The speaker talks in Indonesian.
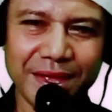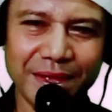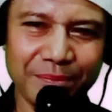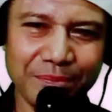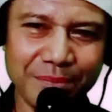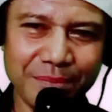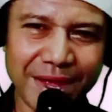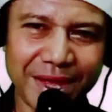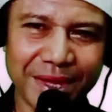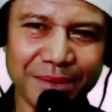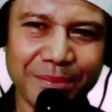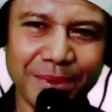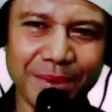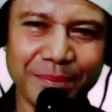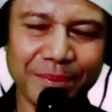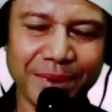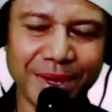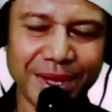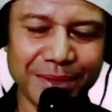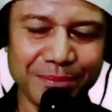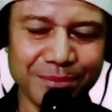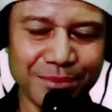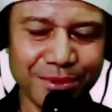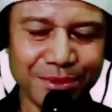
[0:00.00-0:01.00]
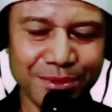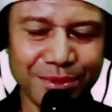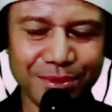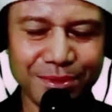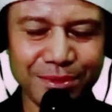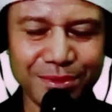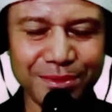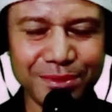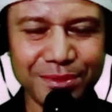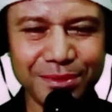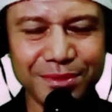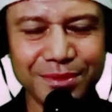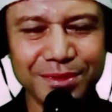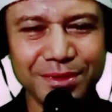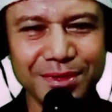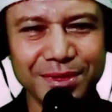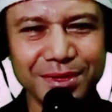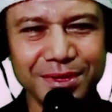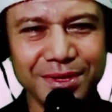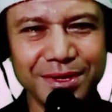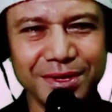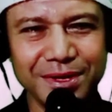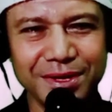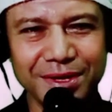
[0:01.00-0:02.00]
Baik Bapak Ibu,
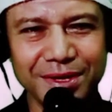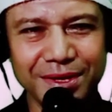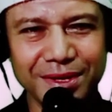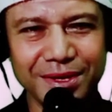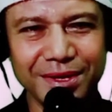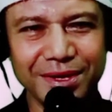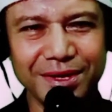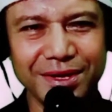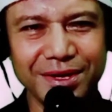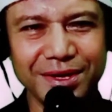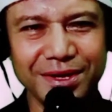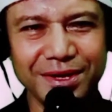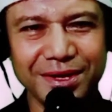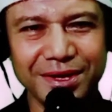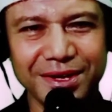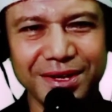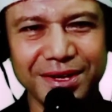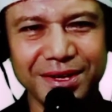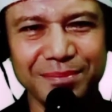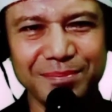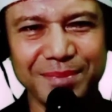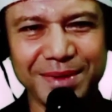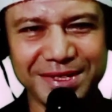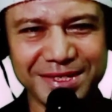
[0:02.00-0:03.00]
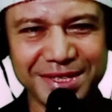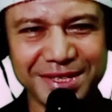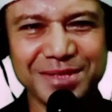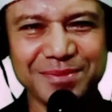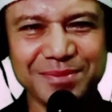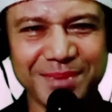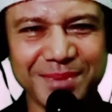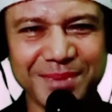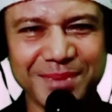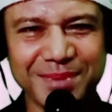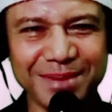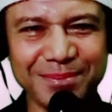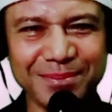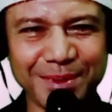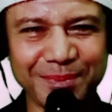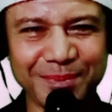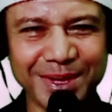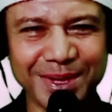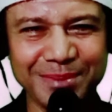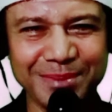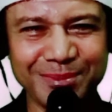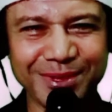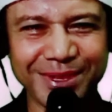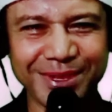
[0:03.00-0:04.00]
e, masih semangat
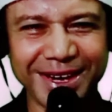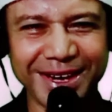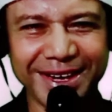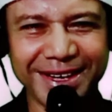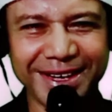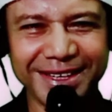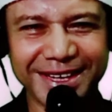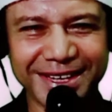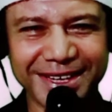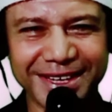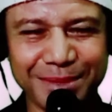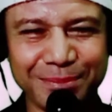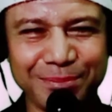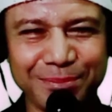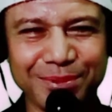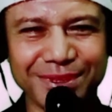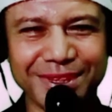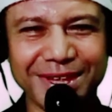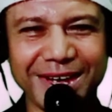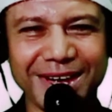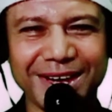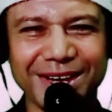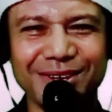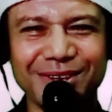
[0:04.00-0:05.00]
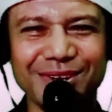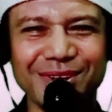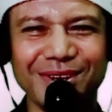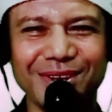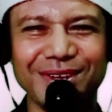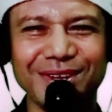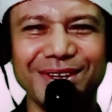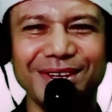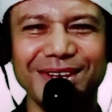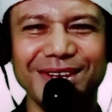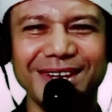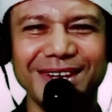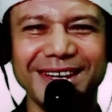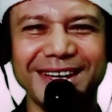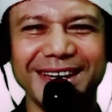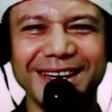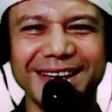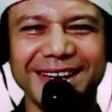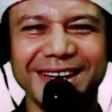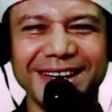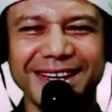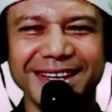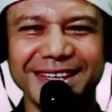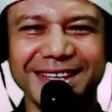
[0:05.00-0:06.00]
Bapak Ibu ya. Ya, tepuk tangan dulu.
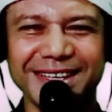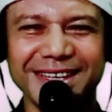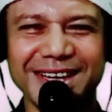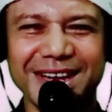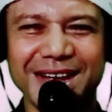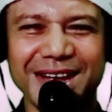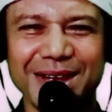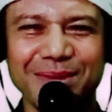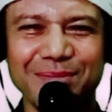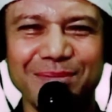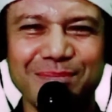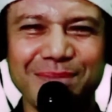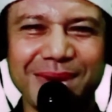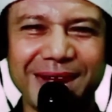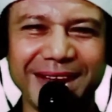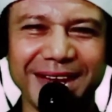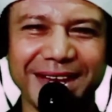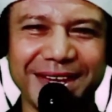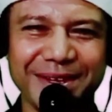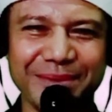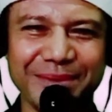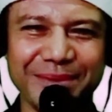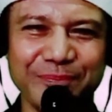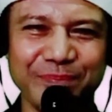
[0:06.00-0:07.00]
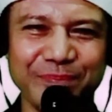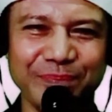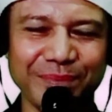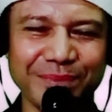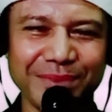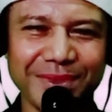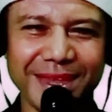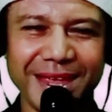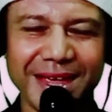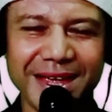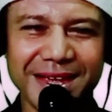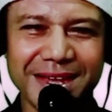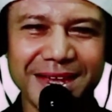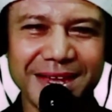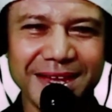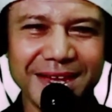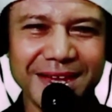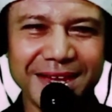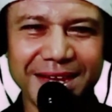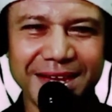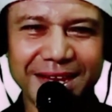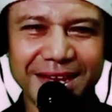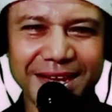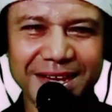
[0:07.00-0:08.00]
Ya, baik.
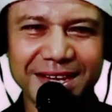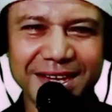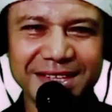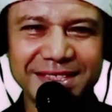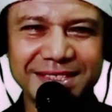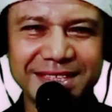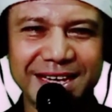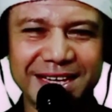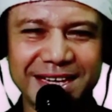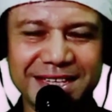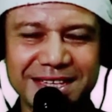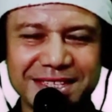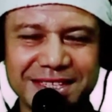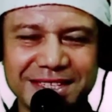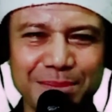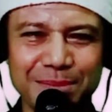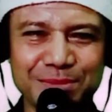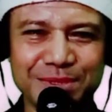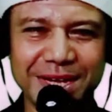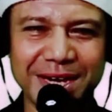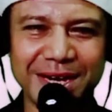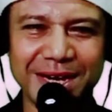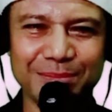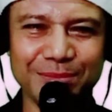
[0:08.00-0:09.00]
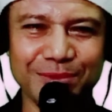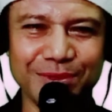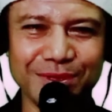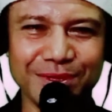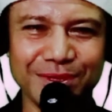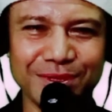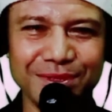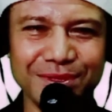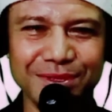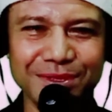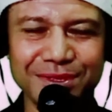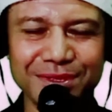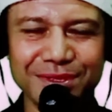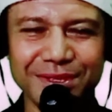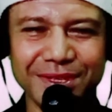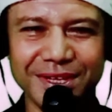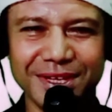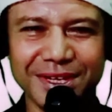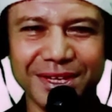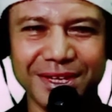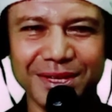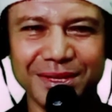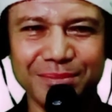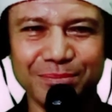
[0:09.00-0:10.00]
Eh, saya salam-salam dulu
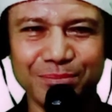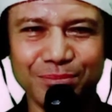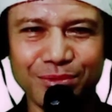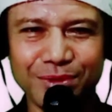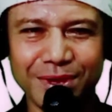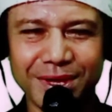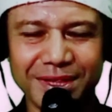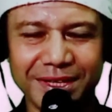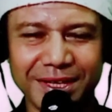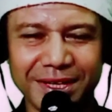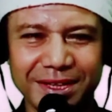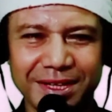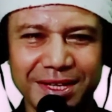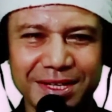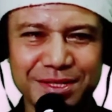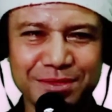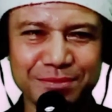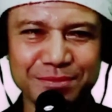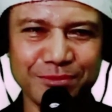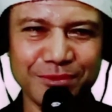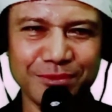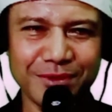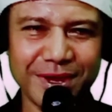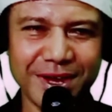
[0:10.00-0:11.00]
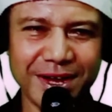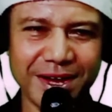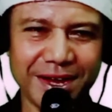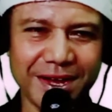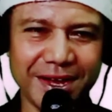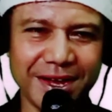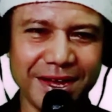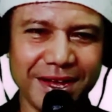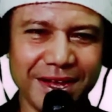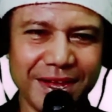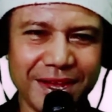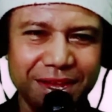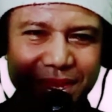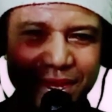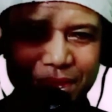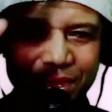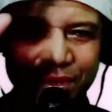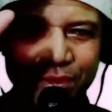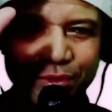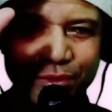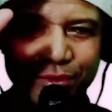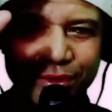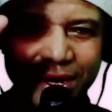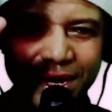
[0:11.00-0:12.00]
uh, buat kita semua.
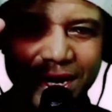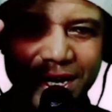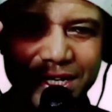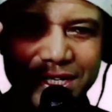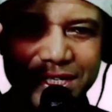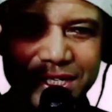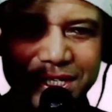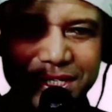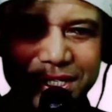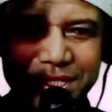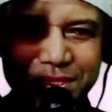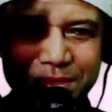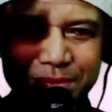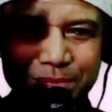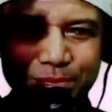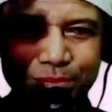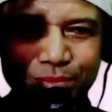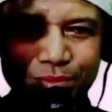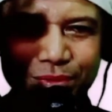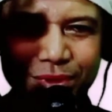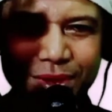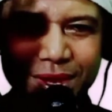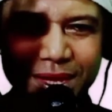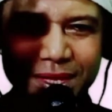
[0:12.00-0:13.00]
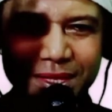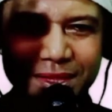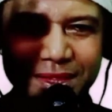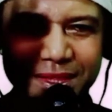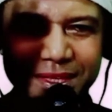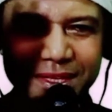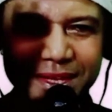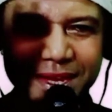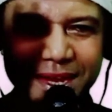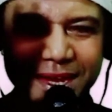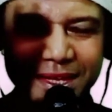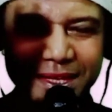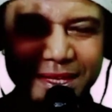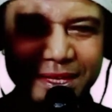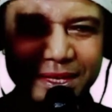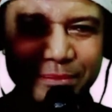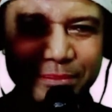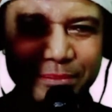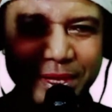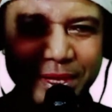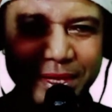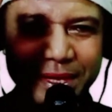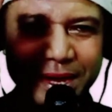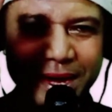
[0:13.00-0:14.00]
Horas buat yang di
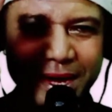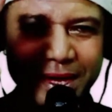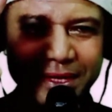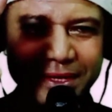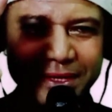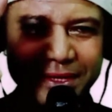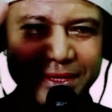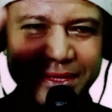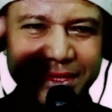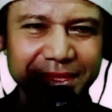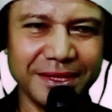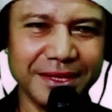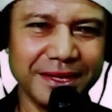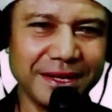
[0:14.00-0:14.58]
Medan.